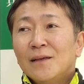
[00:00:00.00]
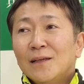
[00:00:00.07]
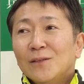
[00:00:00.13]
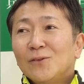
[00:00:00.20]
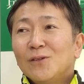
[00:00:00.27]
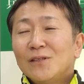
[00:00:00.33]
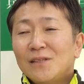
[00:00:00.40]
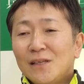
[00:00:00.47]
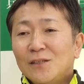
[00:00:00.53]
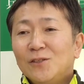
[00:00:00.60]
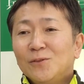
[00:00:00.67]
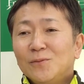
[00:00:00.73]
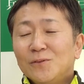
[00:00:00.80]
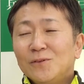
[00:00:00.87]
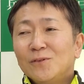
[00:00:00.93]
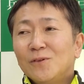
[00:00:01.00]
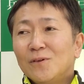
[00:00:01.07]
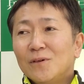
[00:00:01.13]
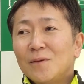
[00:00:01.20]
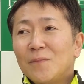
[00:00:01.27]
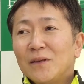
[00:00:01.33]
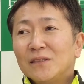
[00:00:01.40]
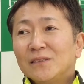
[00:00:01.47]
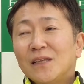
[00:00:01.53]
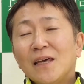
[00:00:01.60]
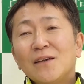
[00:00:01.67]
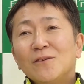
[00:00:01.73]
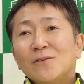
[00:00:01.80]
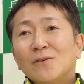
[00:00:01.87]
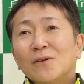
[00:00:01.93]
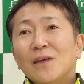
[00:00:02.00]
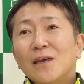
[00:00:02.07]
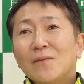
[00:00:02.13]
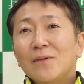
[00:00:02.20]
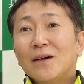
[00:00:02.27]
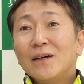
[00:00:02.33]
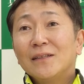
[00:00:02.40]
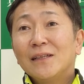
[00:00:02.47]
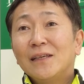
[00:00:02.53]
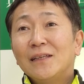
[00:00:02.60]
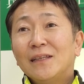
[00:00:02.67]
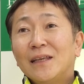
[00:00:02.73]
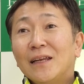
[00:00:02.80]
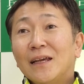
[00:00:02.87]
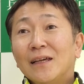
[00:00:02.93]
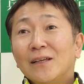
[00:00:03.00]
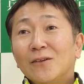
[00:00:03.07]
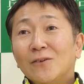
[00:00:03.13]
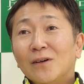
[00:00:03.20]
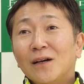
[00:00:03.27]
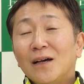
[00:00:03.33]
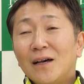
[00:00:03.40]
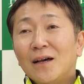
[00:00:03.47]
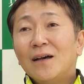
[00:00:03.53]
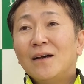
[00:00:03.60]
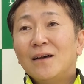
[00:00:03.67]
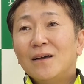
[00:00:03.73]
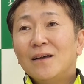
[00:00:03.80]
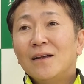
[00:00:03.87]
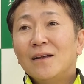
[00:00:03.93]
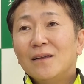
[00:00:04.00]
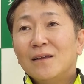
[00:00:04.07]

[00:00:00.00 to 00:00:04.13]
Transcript: そうですね自分のやっぱりスタイルの競馬ができていないのが